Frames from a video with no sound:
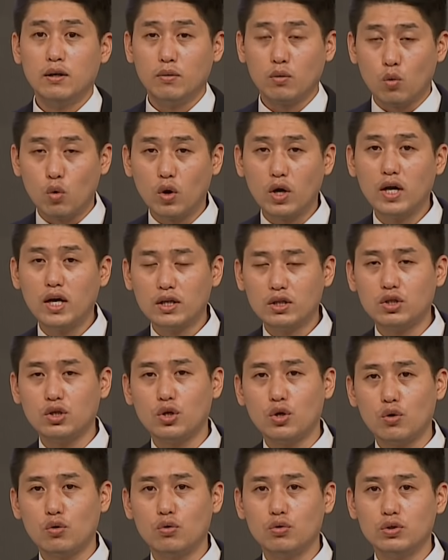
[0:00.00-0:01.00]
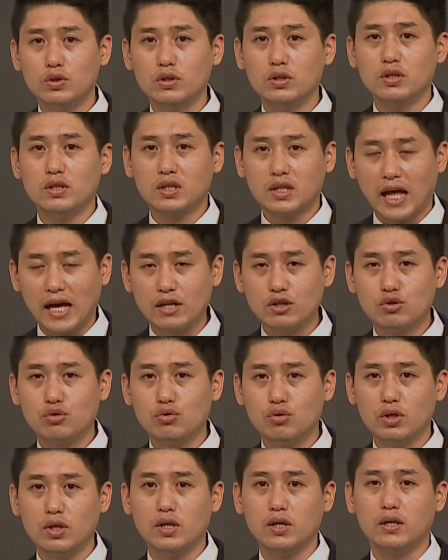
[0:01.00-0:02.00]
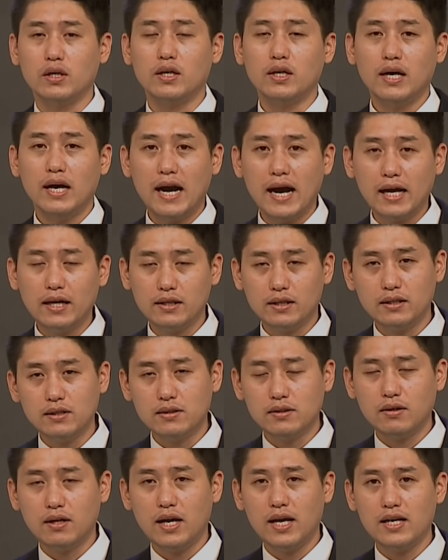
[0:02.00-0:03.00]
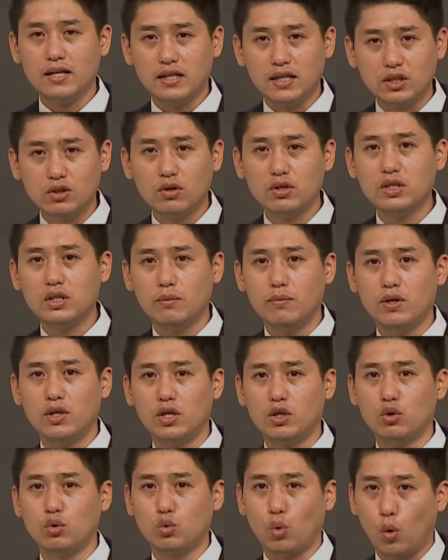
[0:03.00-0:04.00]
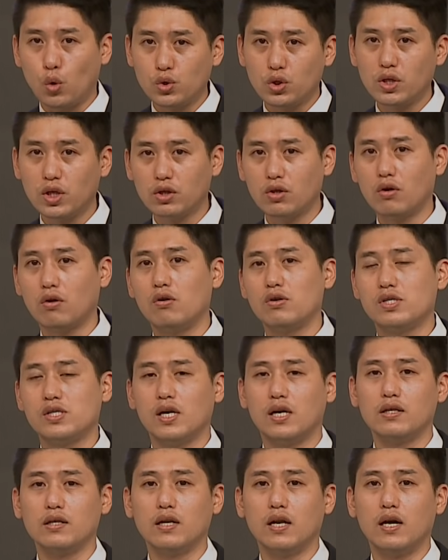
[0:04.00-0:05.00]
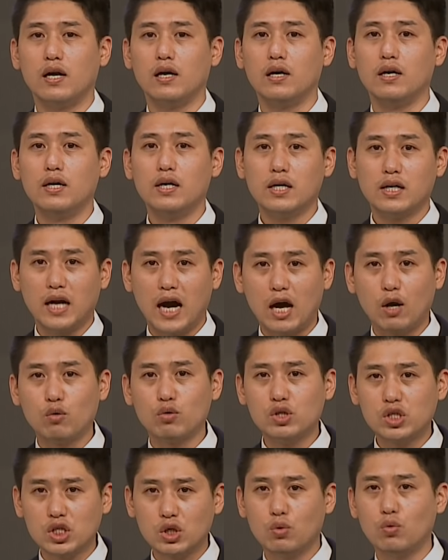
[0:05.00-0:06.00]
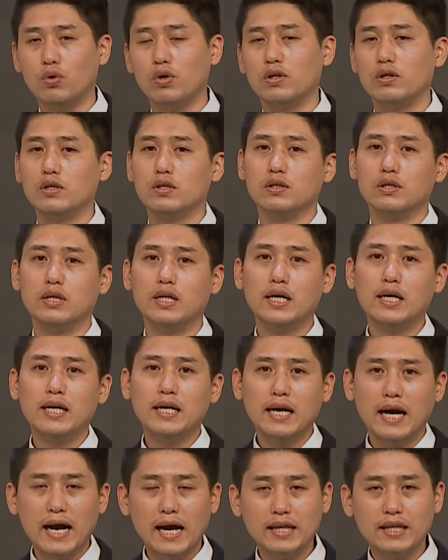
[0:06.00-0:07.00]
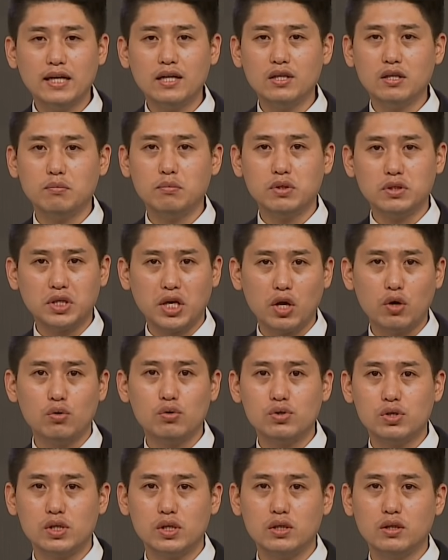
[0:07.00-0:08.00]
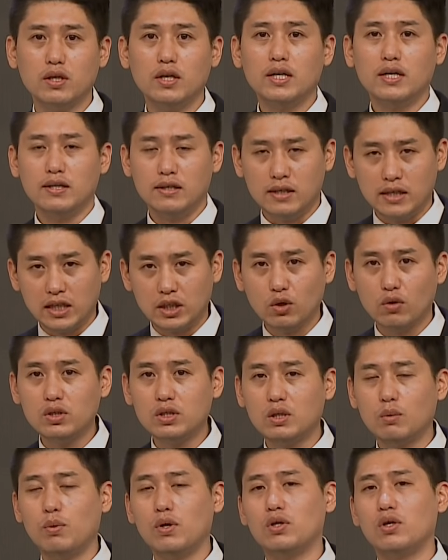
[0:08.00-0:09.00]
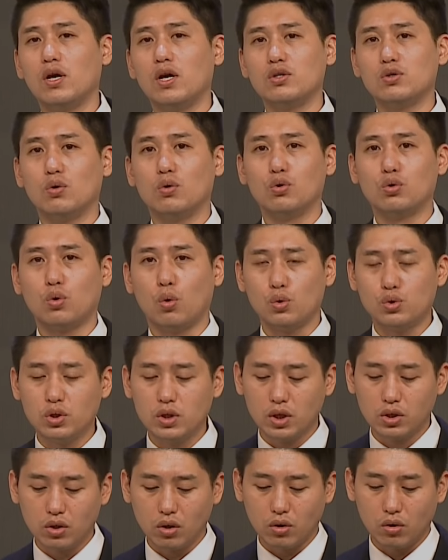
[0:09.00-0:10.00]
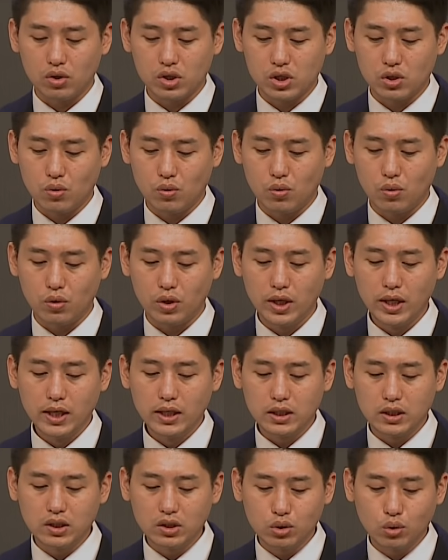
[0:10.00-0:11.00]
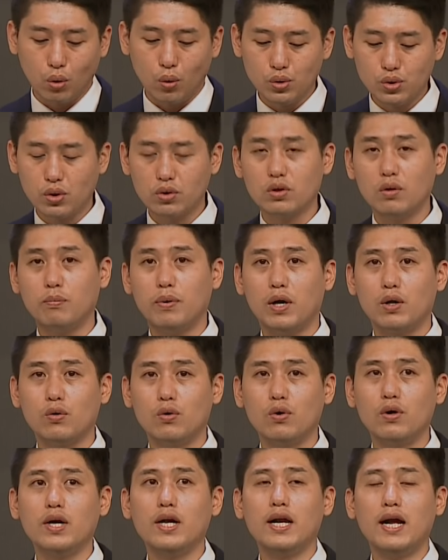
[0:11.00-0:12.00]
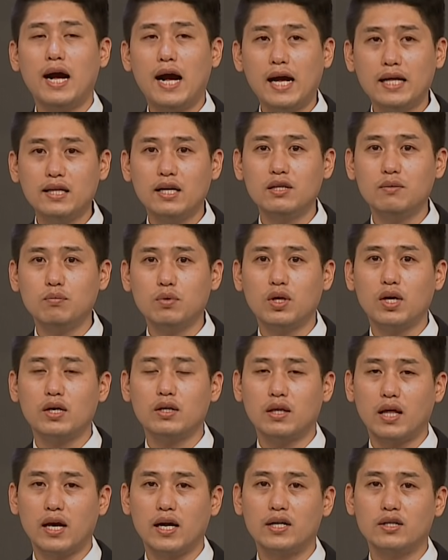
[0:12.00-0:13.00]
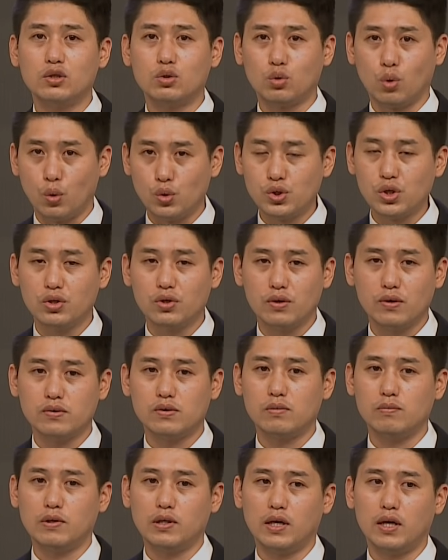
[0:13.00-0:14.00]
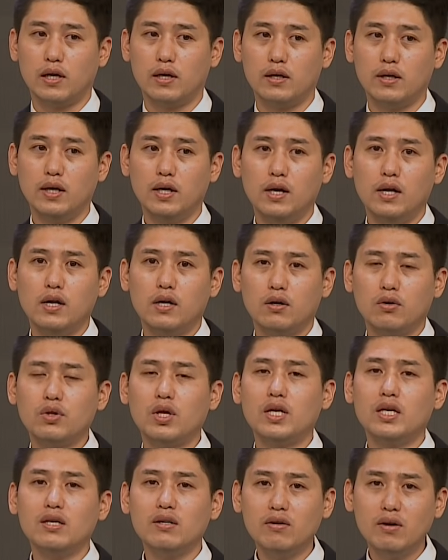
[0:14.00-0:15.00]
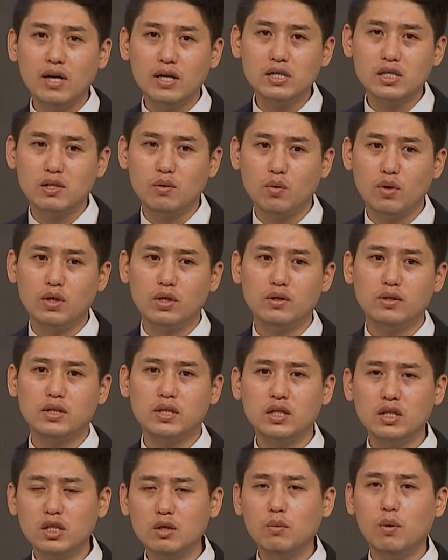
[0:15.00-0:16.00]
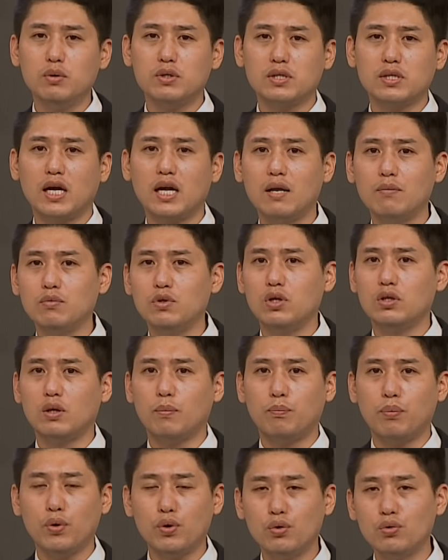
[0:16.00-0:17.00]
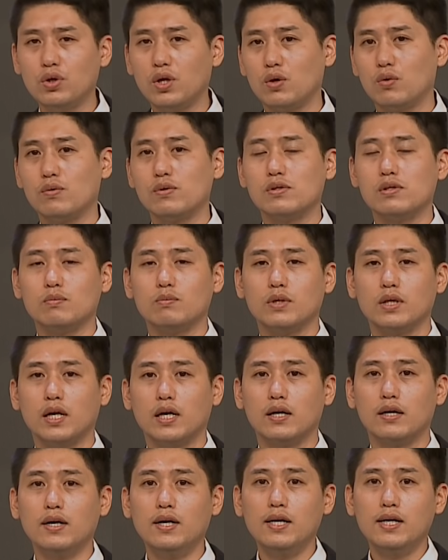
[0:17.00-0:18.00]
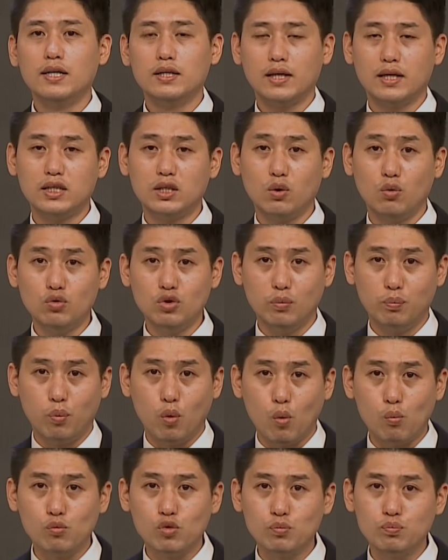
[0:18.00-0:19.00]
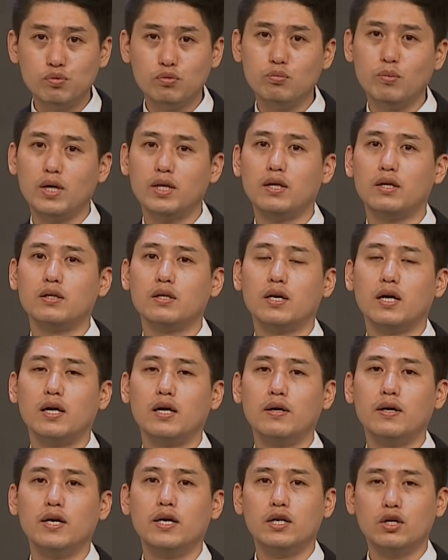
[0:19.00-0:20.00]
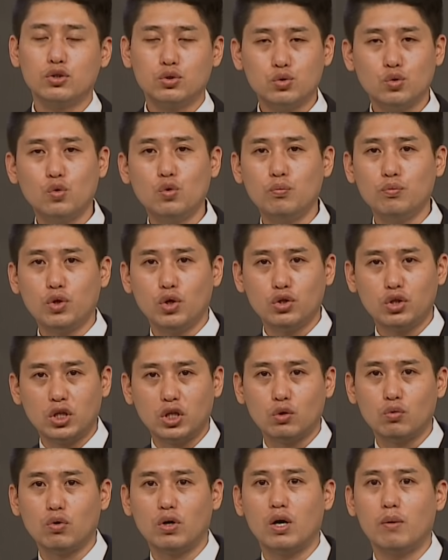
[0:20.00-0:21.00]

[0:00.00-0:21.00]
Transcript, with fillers: 고라 같은 경우는 단순히 이스라엘 리더십에 대해서 도전했던 것이 아니라 가로치고 있는 하나님이 세우신 리더십에 대해서 도전했던 것이고 그 도전은 바로 하나님께 대한 도전이었습니다. 그런데 이러한 심리는 끊임없이 사람들에게 표현되고 있습니다. 사실 오늘 본문뿐만 아니라 조금 더 뒤로